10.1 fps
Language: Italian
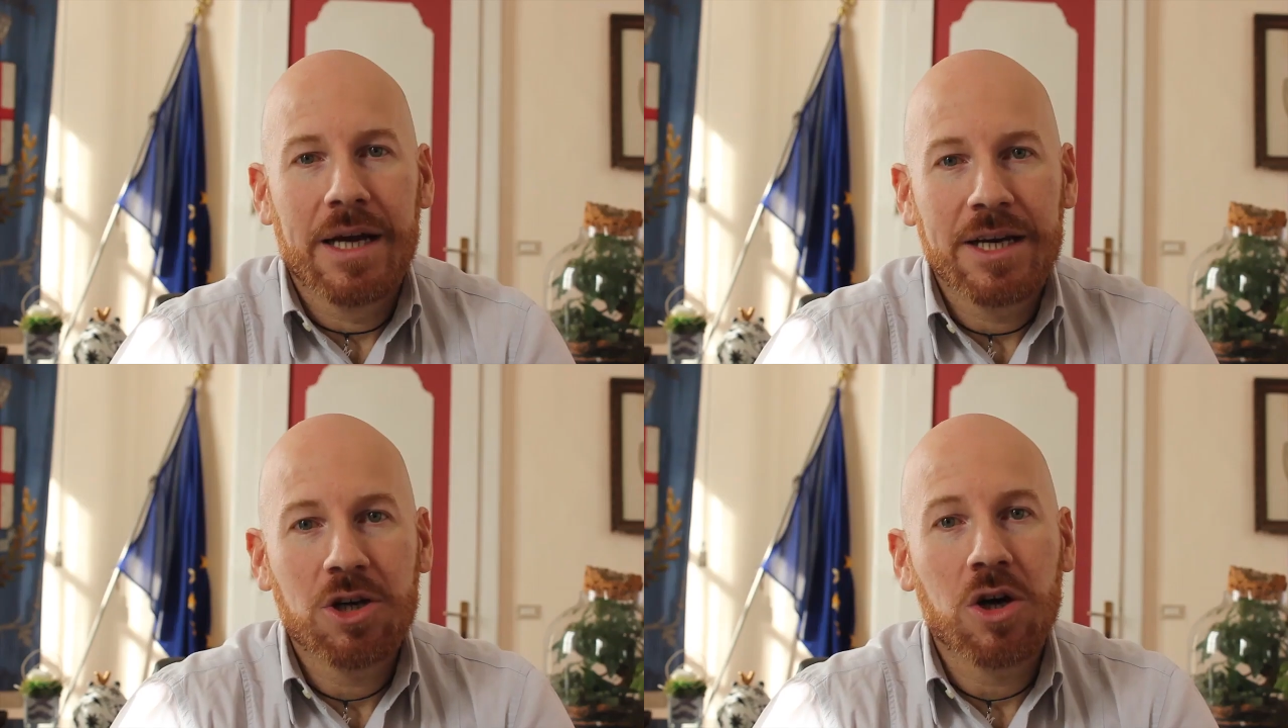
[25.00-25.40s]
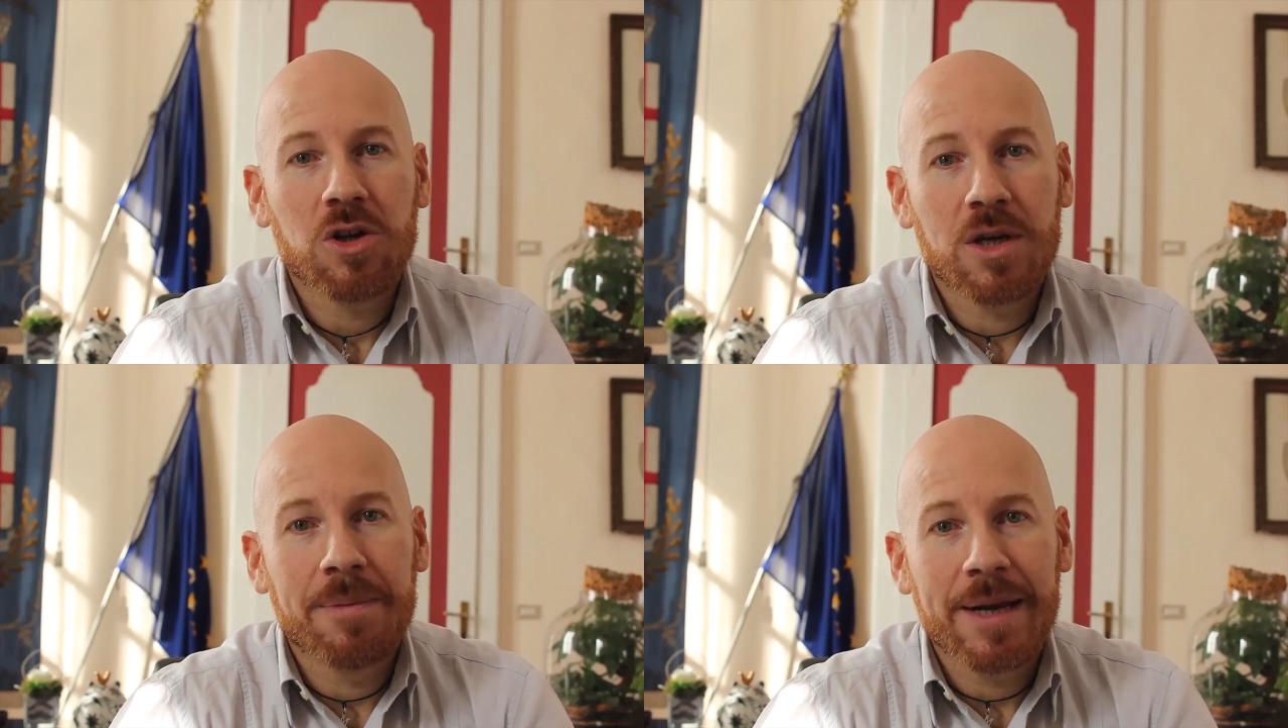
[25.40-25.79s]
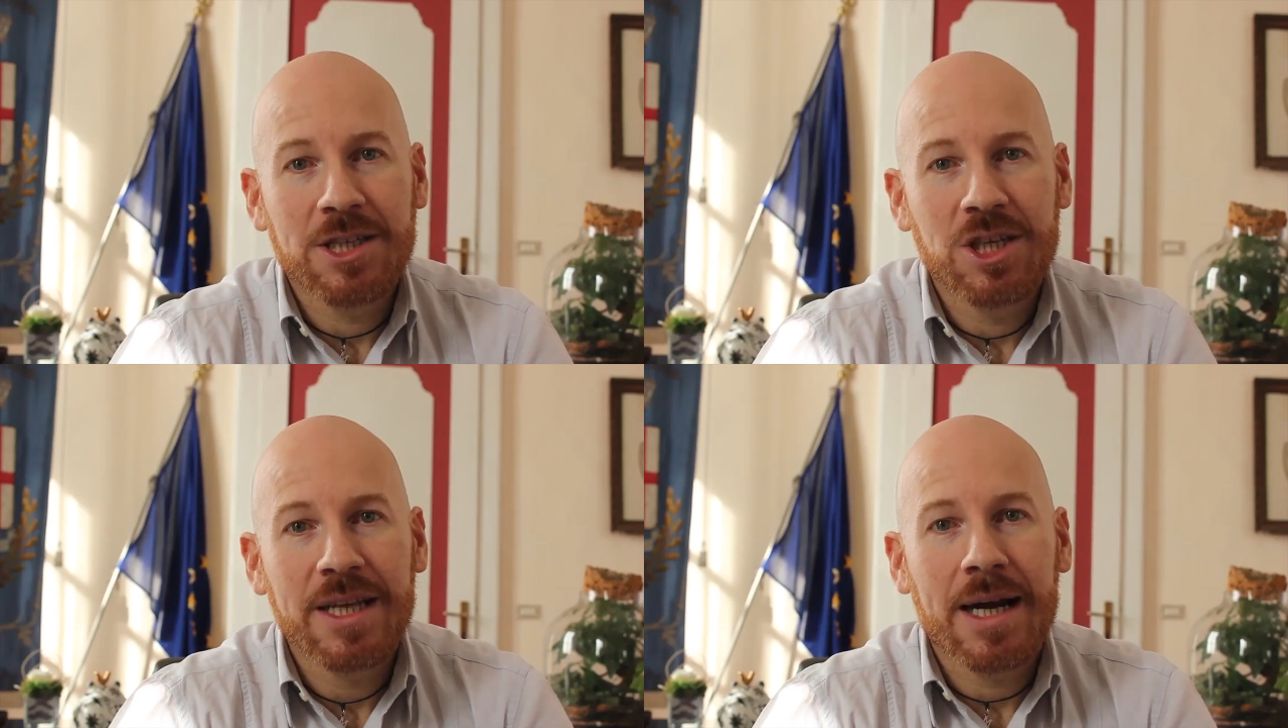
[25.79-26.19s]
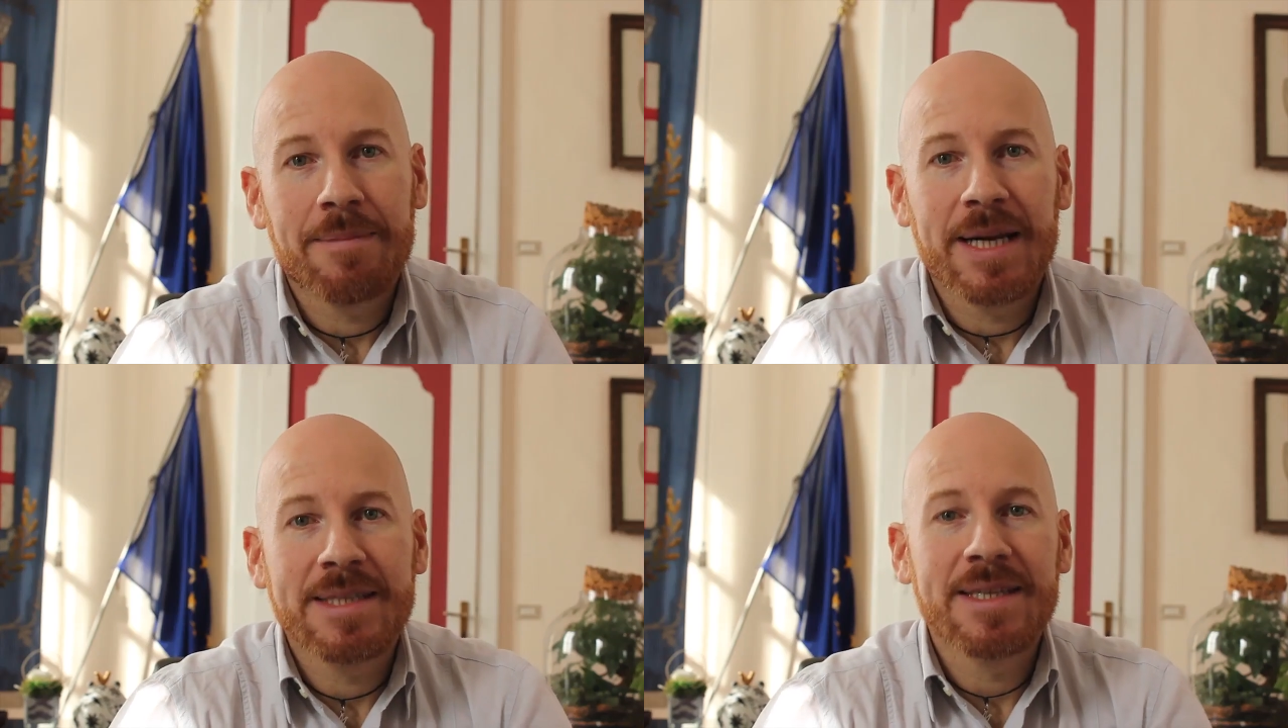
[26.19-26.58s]
Ricordo che per accedere alla
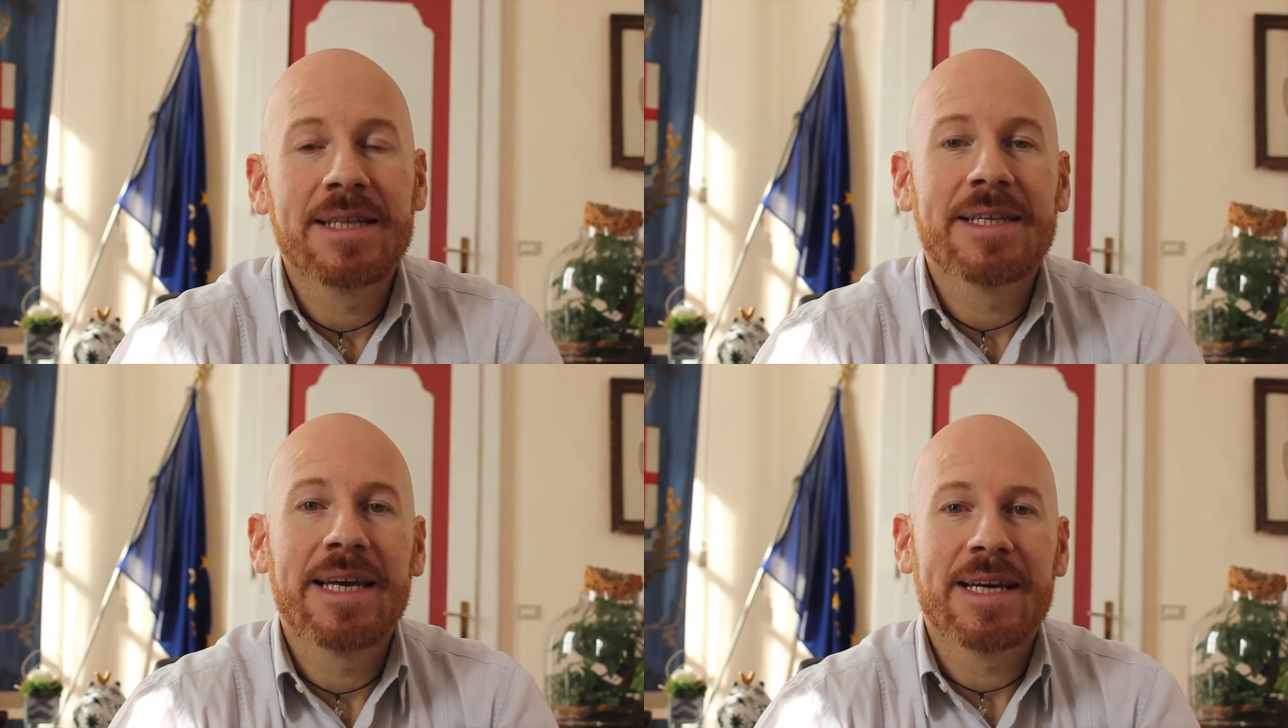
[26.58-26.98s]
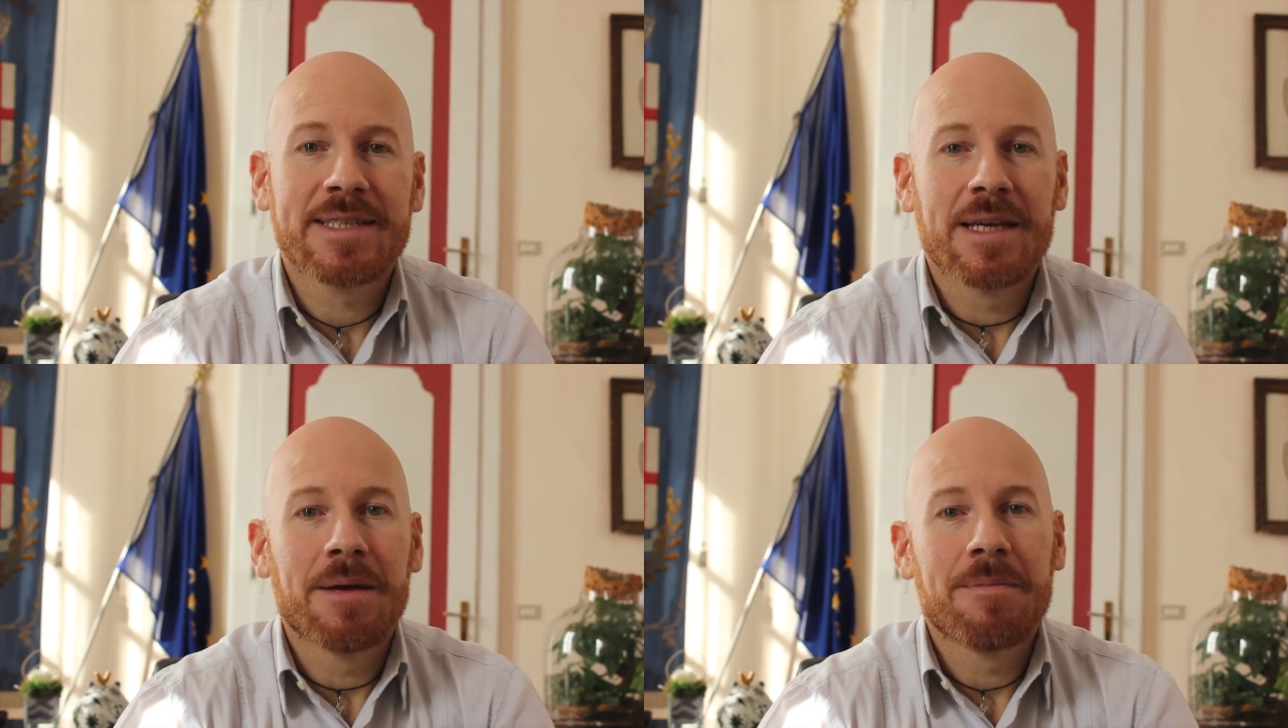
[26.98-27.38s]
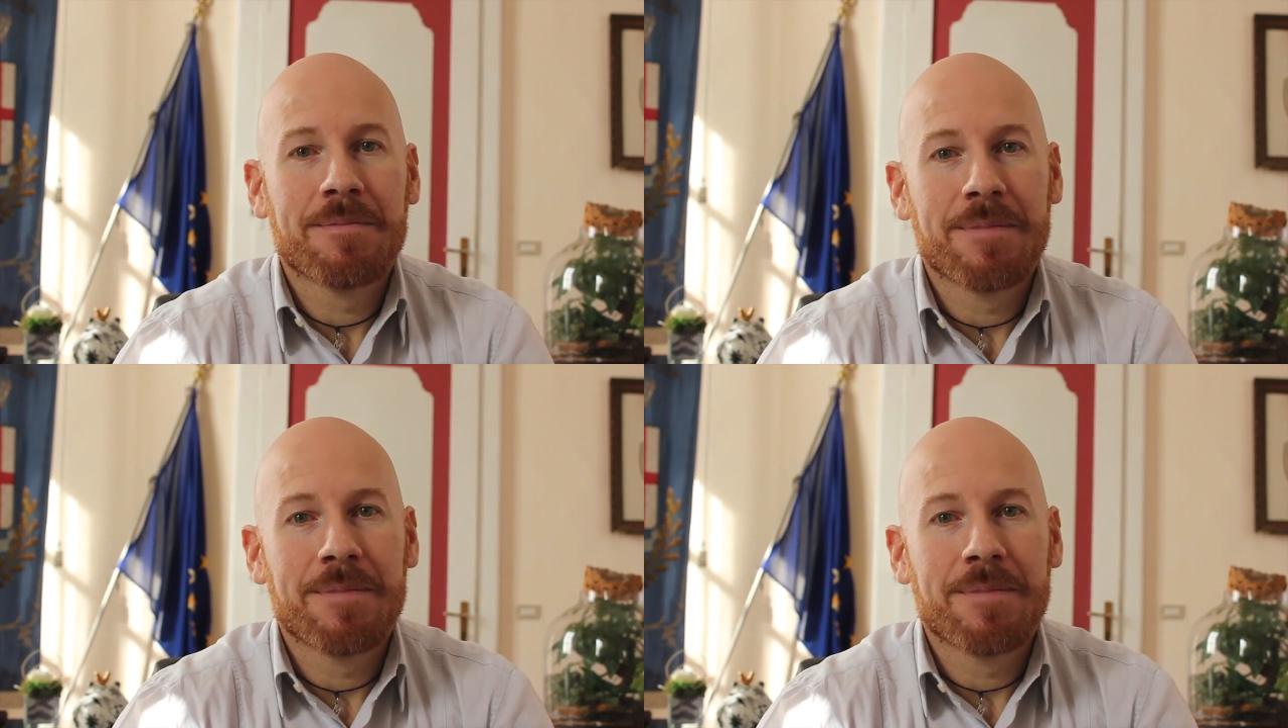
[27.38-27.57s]
palazzina ATS